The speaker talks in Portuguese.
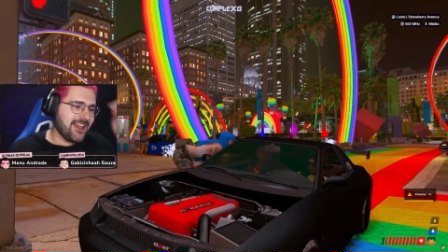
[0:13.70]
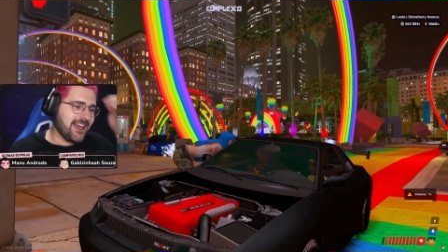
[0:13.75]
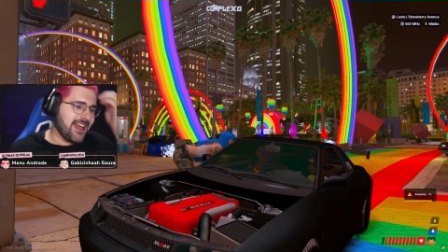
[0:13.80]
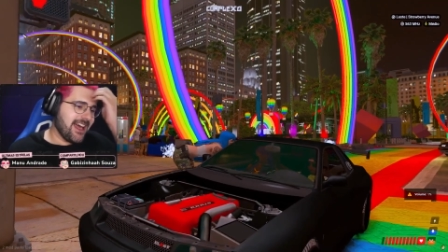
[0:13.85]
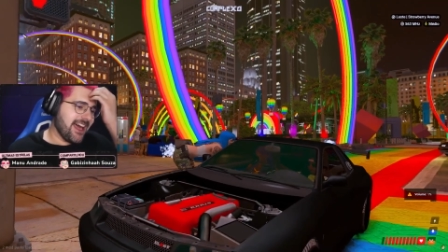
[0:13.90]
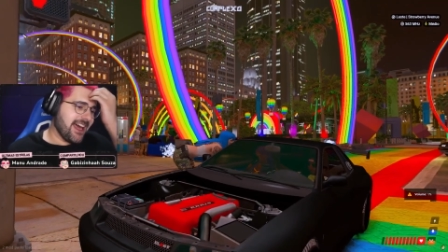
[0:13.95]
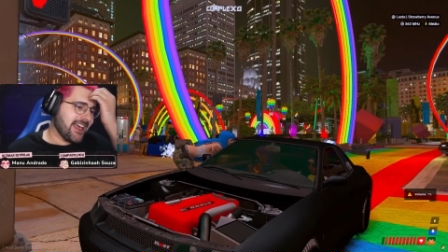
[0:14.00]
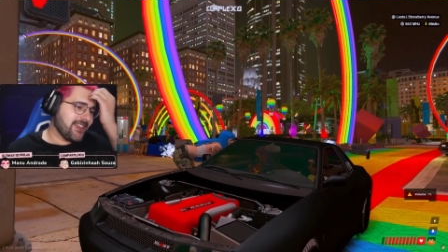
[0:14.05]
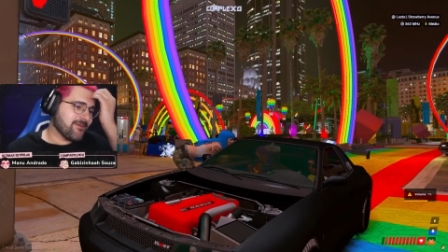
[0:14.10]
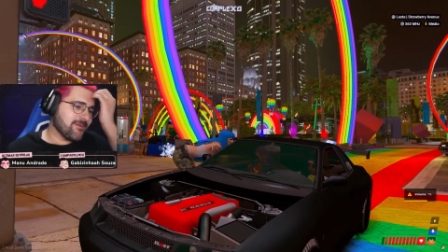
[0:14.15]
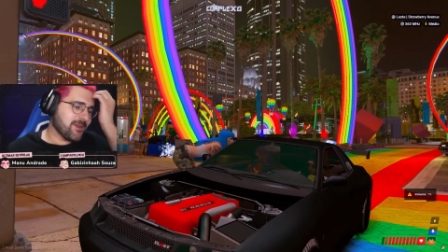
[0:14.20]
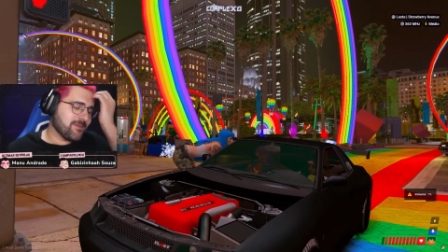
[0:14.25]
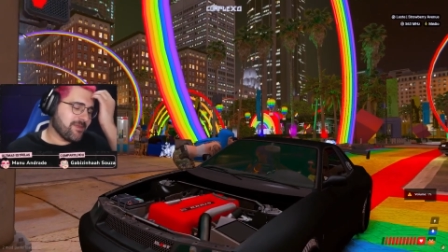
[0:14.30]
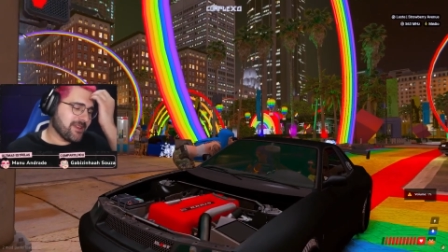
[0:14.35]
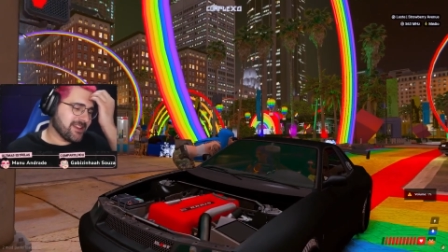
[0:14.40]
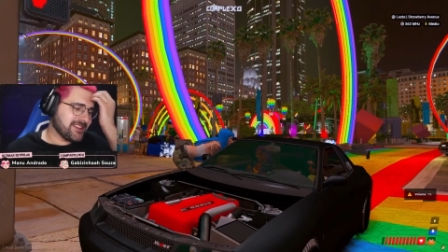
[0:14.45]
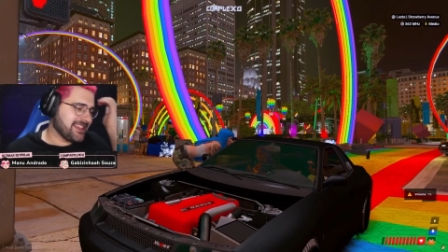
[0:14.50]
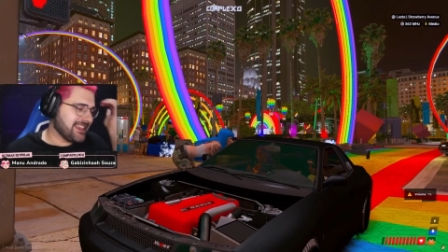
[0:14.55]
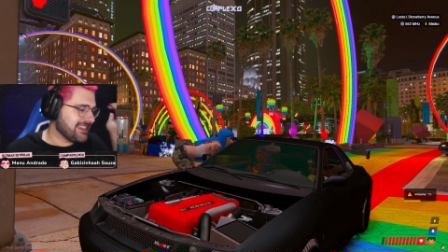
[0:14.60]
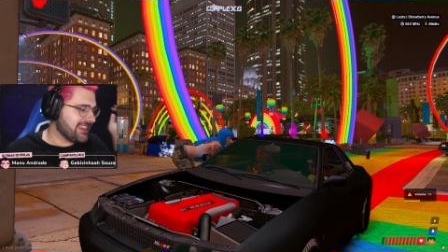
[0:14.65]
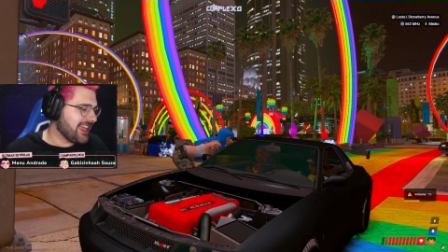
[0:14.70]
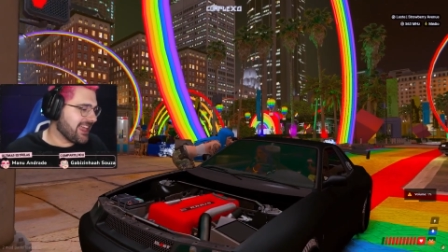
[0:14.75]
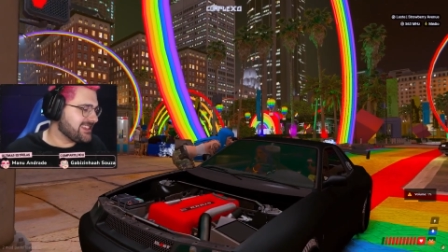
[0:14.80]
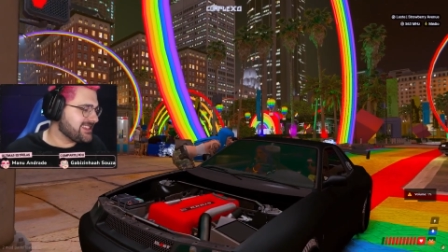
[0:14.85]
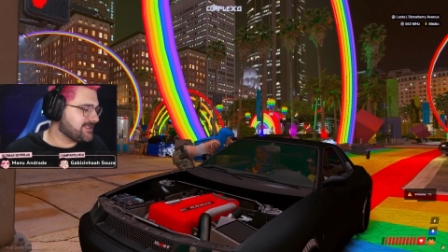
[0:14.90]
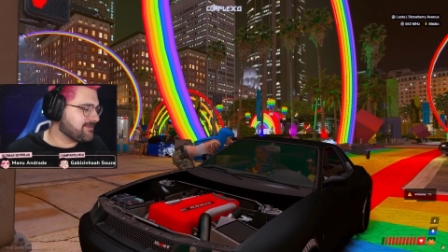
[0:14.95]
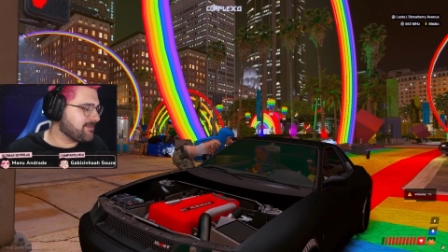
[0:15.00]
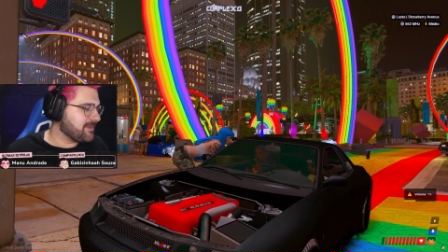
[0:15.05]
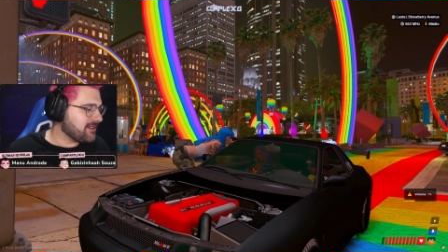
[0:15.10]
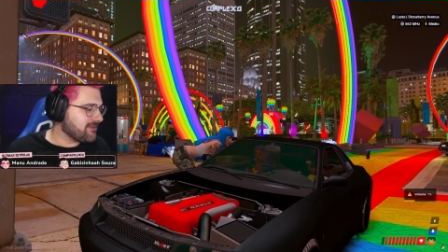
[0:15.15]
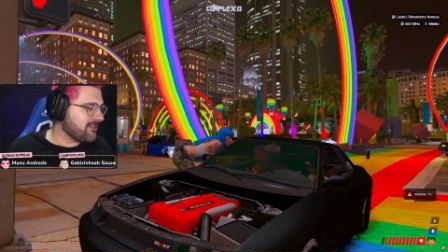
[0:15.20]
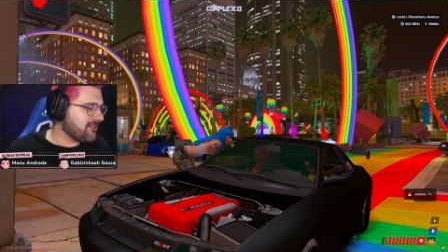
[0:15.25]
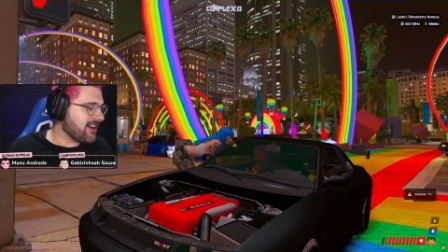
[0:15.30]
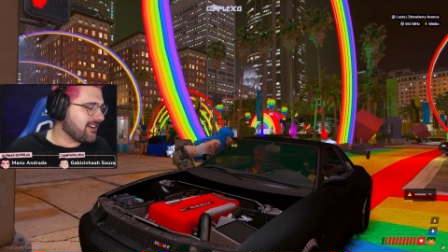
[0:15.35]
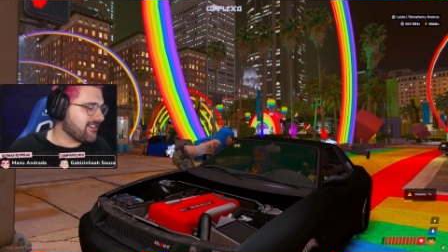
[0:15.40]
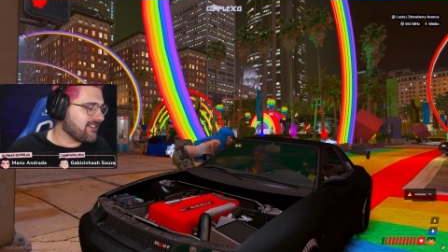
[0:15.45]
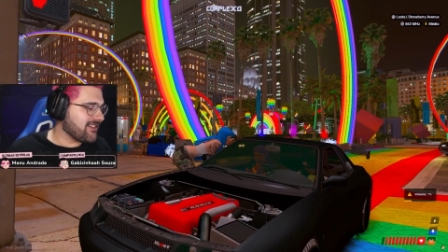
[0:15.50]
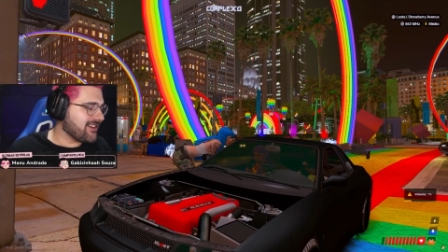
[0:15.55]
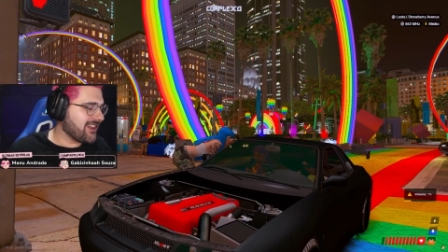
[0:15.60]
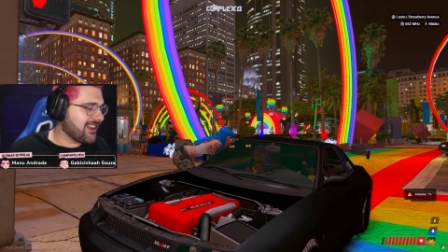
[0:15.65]
Ai, o meu preço é 10 mil a
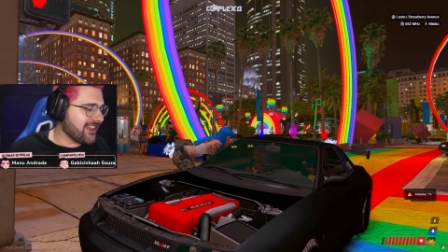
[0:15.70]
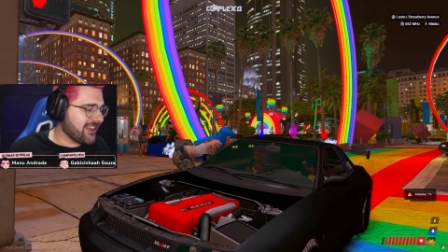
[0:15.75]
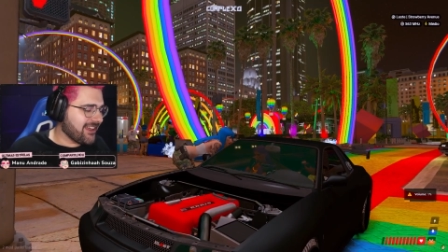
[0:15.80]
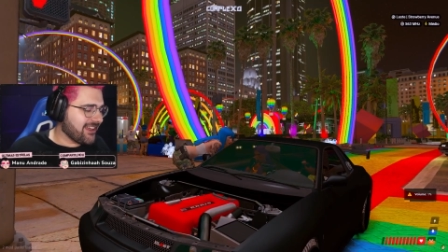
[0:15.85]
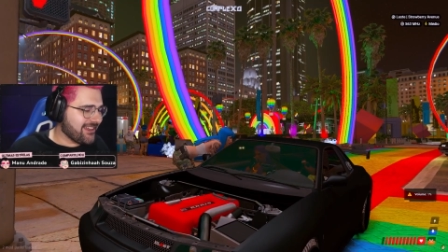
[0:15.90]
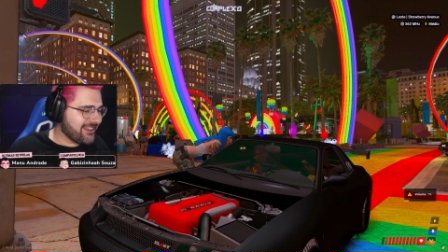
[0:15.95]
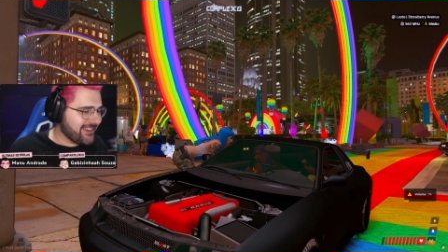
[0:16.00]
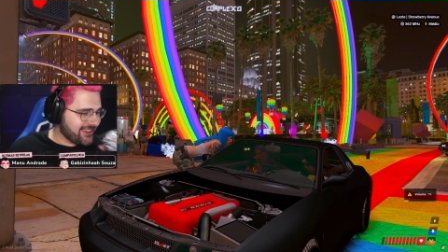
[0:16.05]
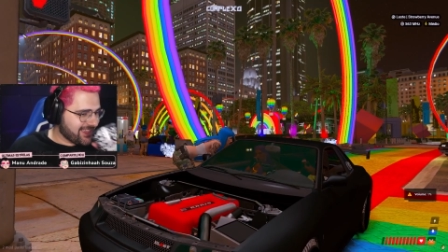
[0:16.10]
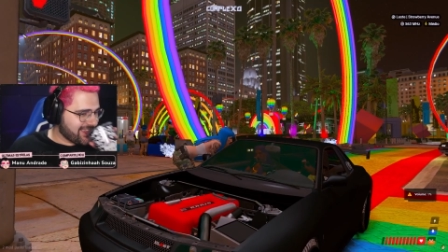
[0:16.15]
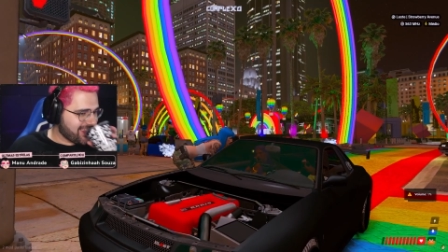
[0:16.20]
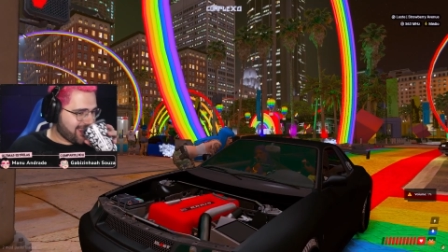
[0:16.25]
hora.